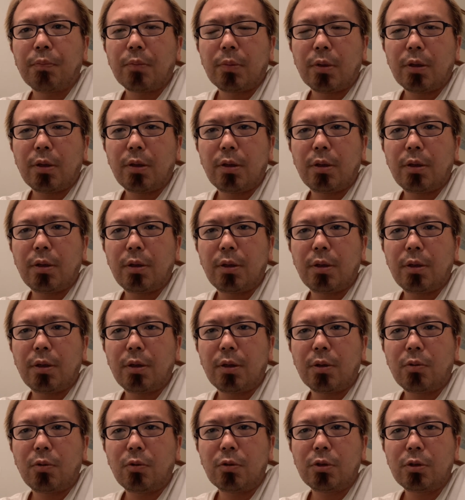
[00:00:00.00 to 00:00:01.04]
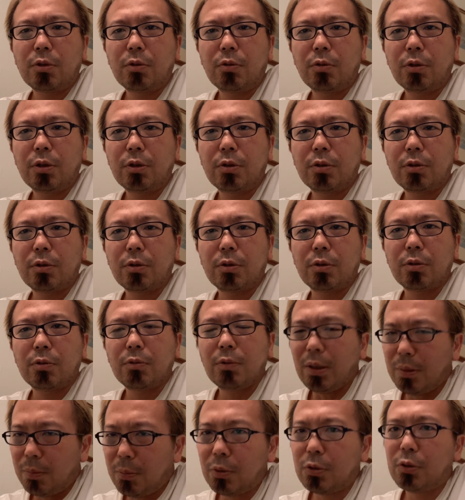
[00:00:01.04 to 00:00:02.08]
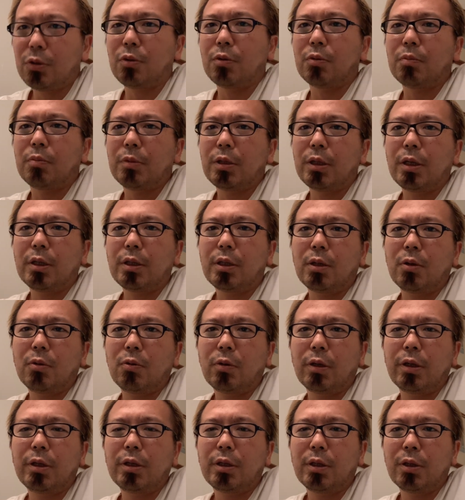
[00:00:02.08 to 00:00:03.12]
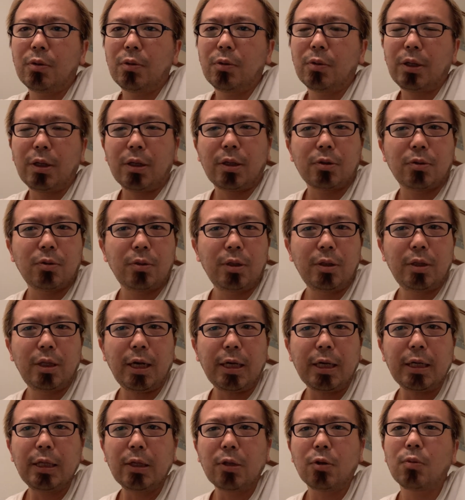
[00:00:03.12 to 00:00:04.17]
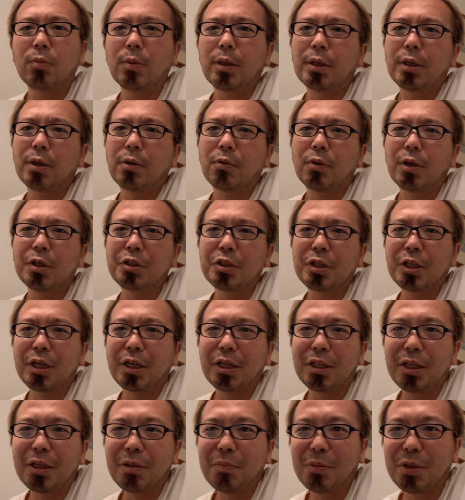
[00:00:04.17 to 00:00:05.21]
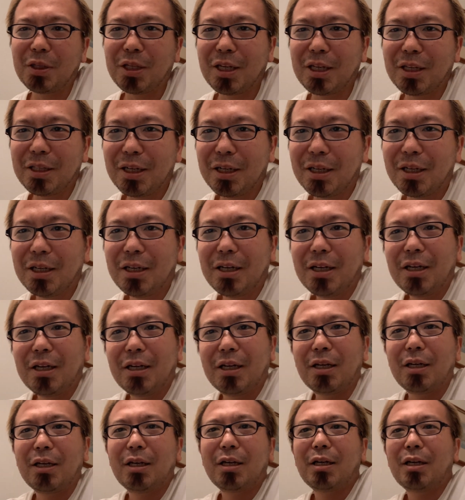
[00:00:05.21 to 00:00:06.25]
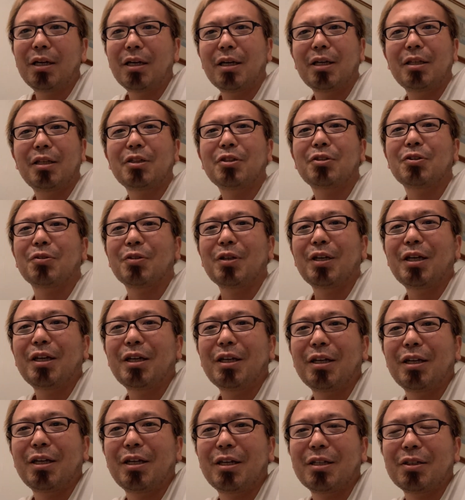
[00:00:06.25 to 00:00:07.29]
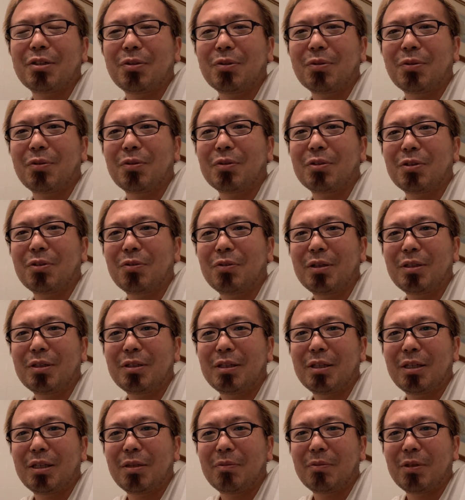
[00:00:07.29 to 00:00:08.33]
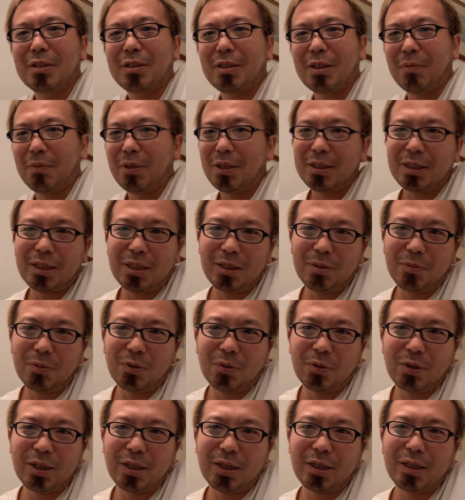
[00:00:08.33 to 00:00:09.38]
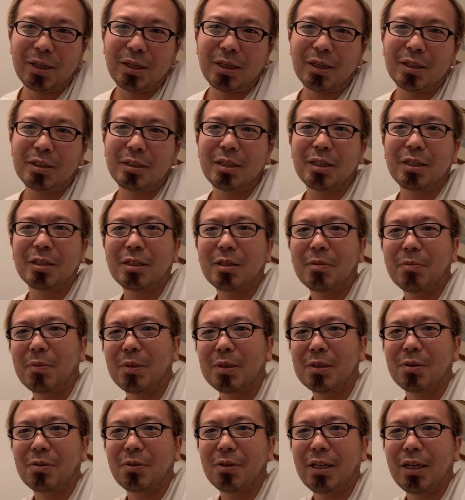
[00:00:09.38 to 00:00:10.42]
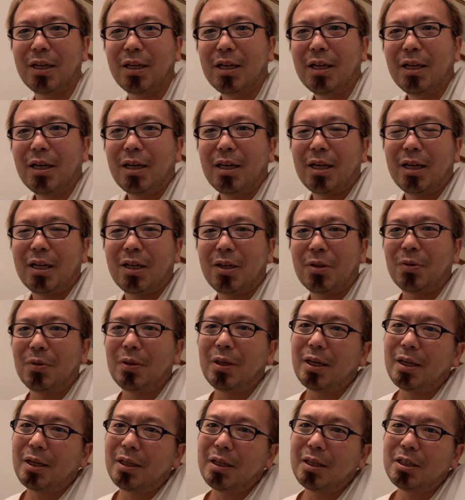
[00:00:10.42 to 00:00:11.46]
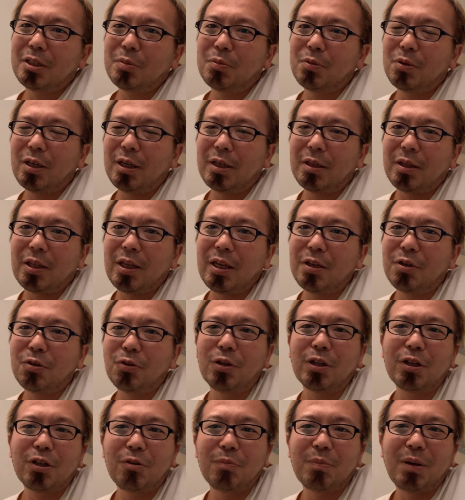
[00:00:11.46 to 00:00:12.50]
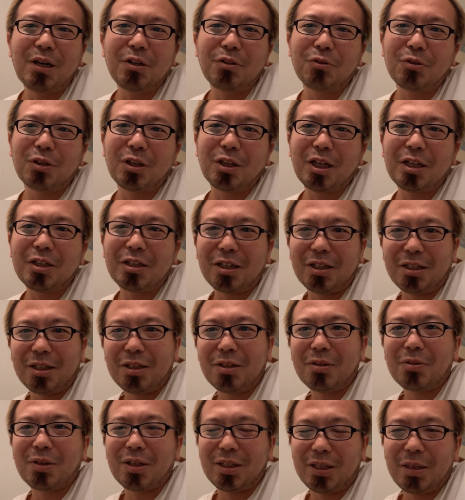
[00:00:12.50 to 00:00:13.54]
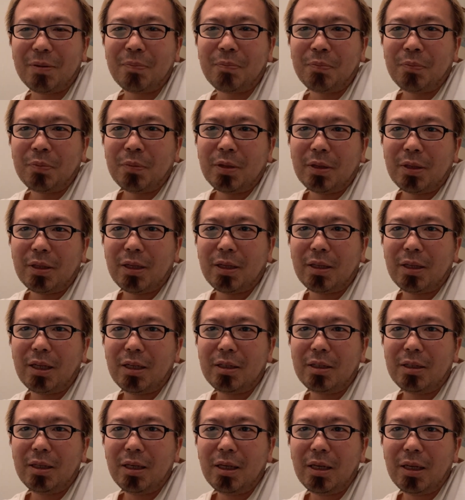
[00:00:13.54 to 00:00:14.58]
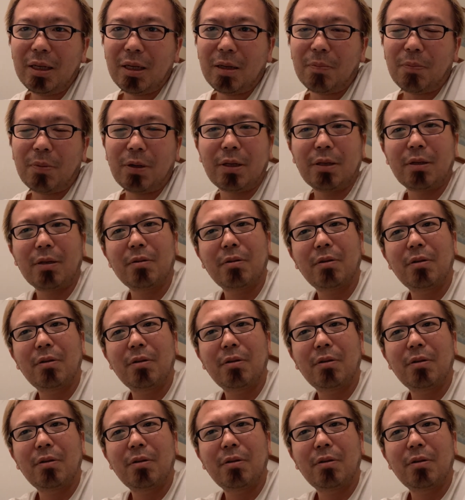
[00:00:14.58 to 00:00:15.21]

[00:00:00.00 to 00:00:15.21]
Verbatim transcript: でコーチングの技術はもちろん磨いた方がいいけどなんかそれだけだと思わない方がいいんじゃないかなみたいなえー、話をね、えー、そのコーチとはしてました。皆さんにも、えー、シェアしてみますので、あのなんかね、自分が提供できるバリューって何かなとかね、で何でやっぱり